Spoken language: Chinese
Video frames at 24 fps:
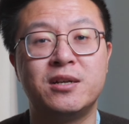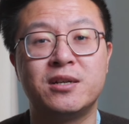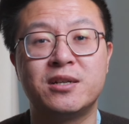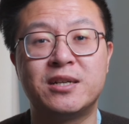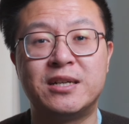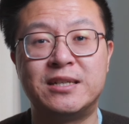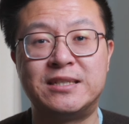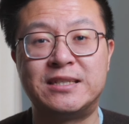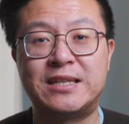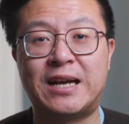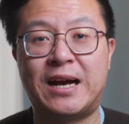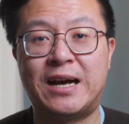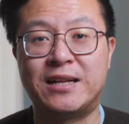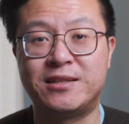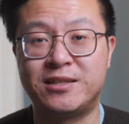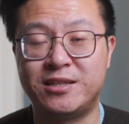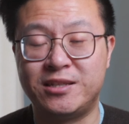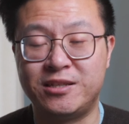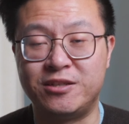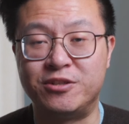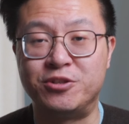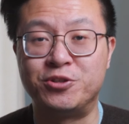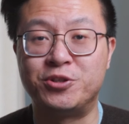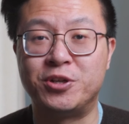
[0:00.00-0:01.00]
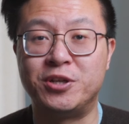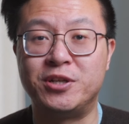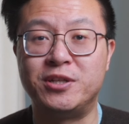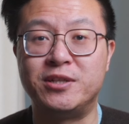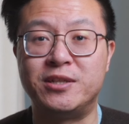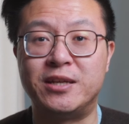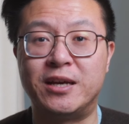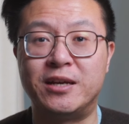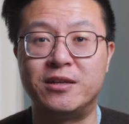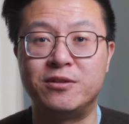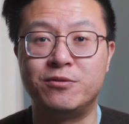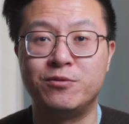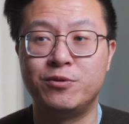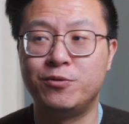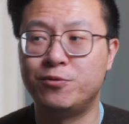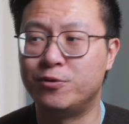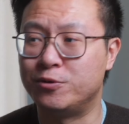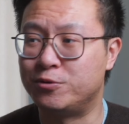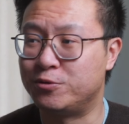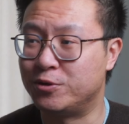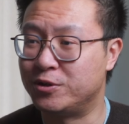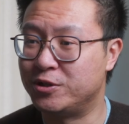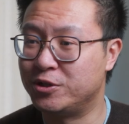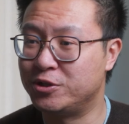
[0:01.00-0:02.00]
更加提升一点，因为
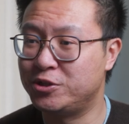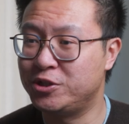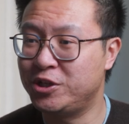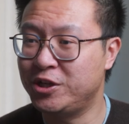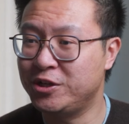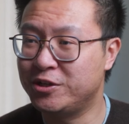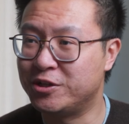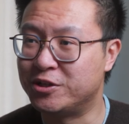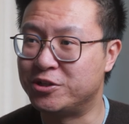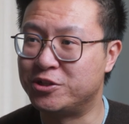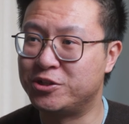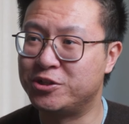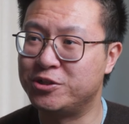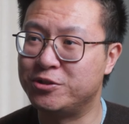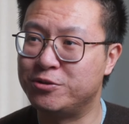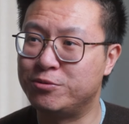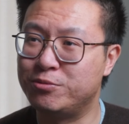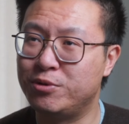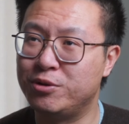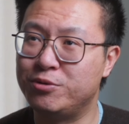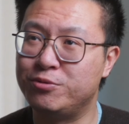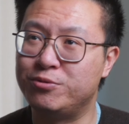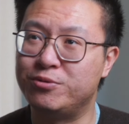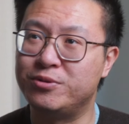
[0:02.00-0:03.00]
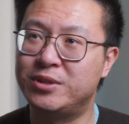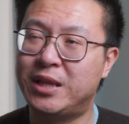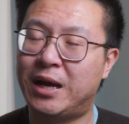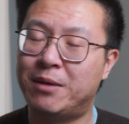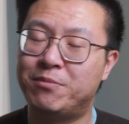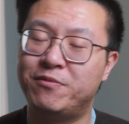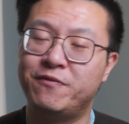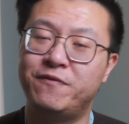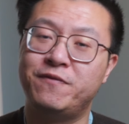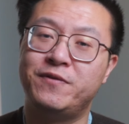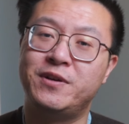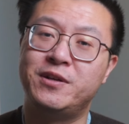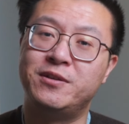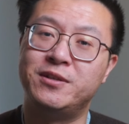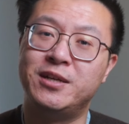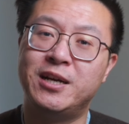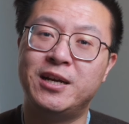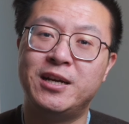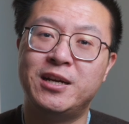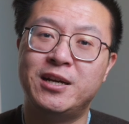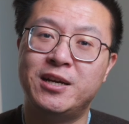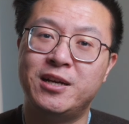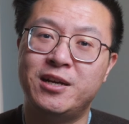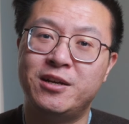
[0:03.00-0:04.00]
我觉得这个是对于大部分
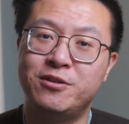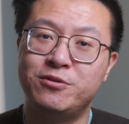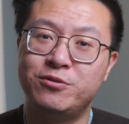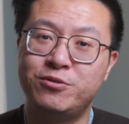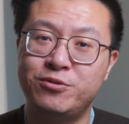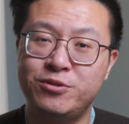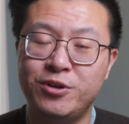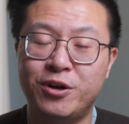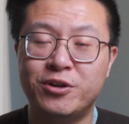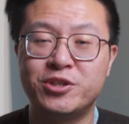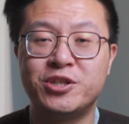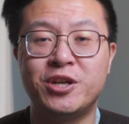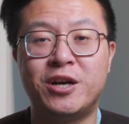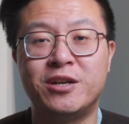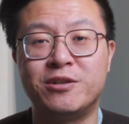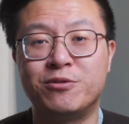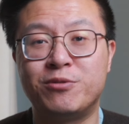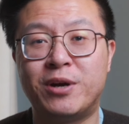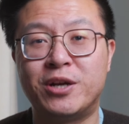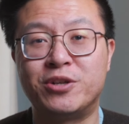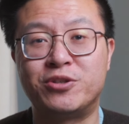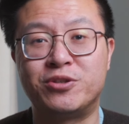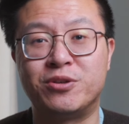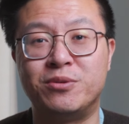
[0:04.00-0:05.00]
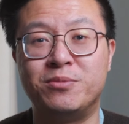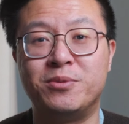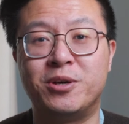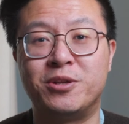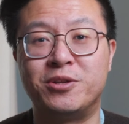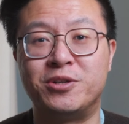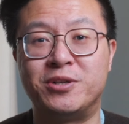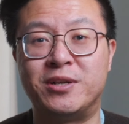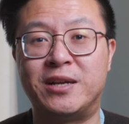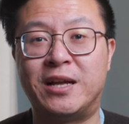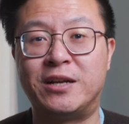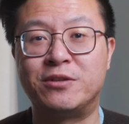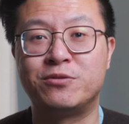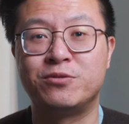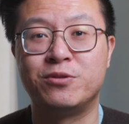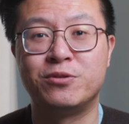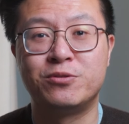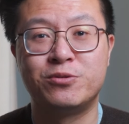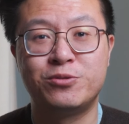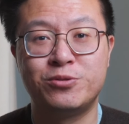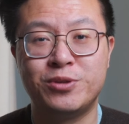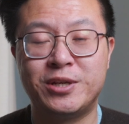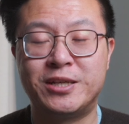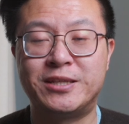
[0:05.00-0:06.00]
需要这样一块手表的人来说
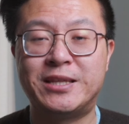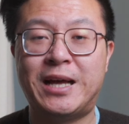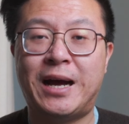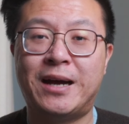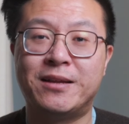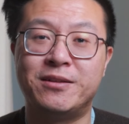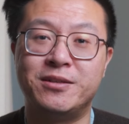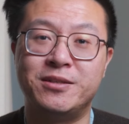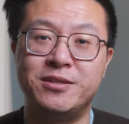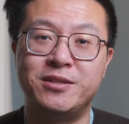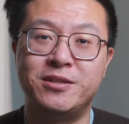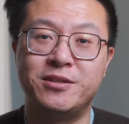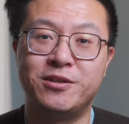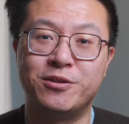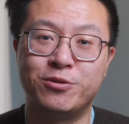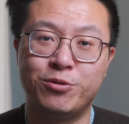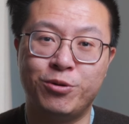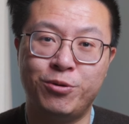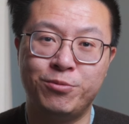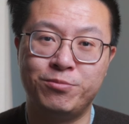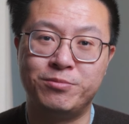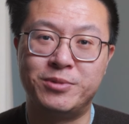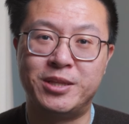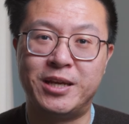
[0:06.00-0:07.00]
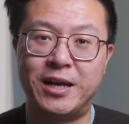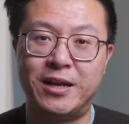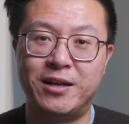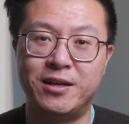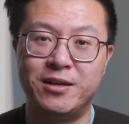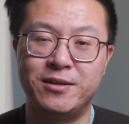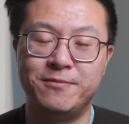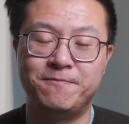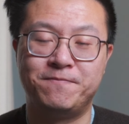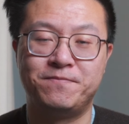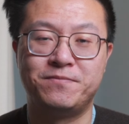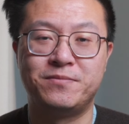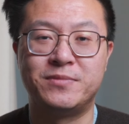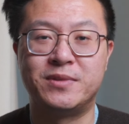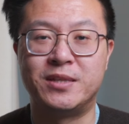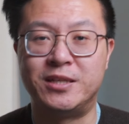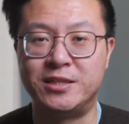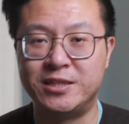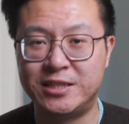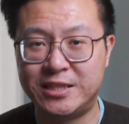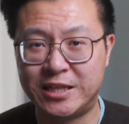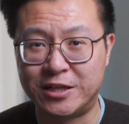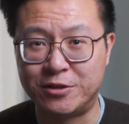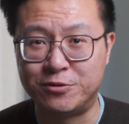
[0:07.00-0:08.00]
最大的一个痛点了。
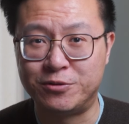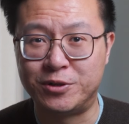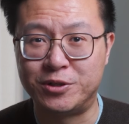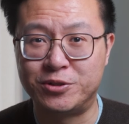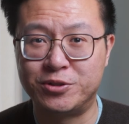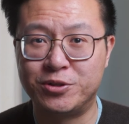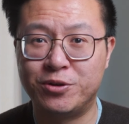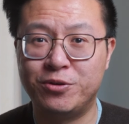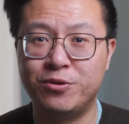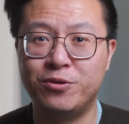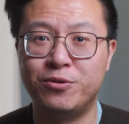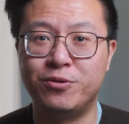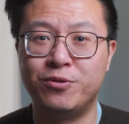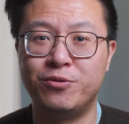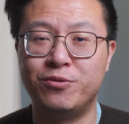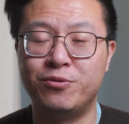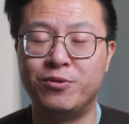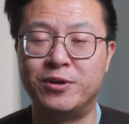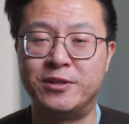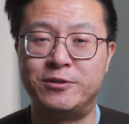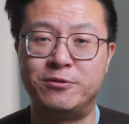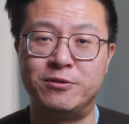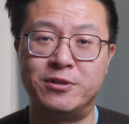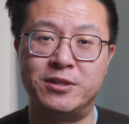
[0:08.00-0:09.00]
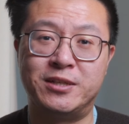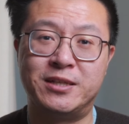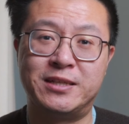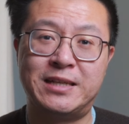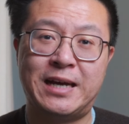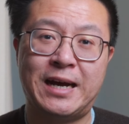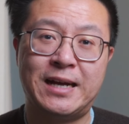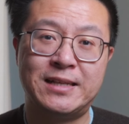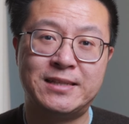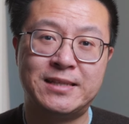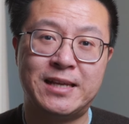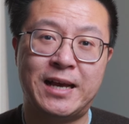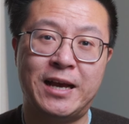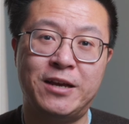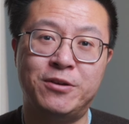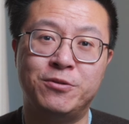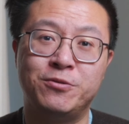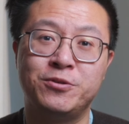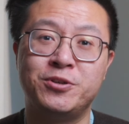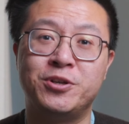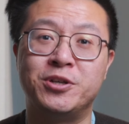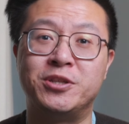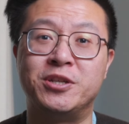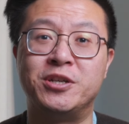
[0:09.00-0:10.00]
能解决之后，我觉得它才
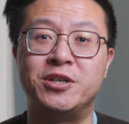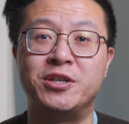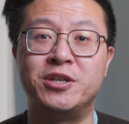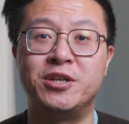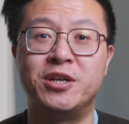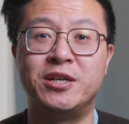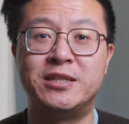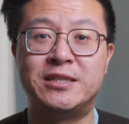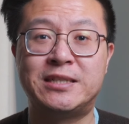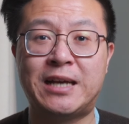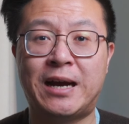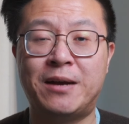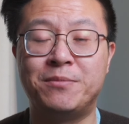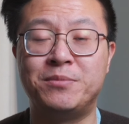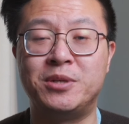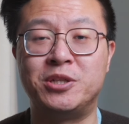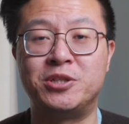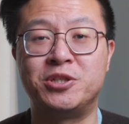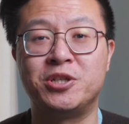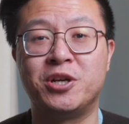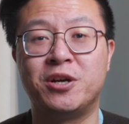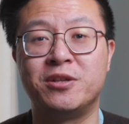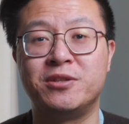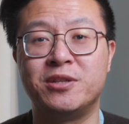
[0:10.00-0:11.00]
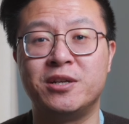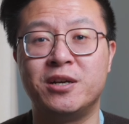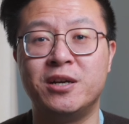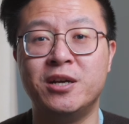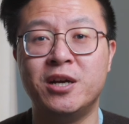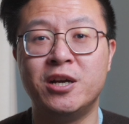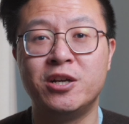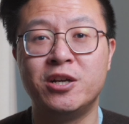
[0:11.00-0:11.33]
有可能和佳明这样的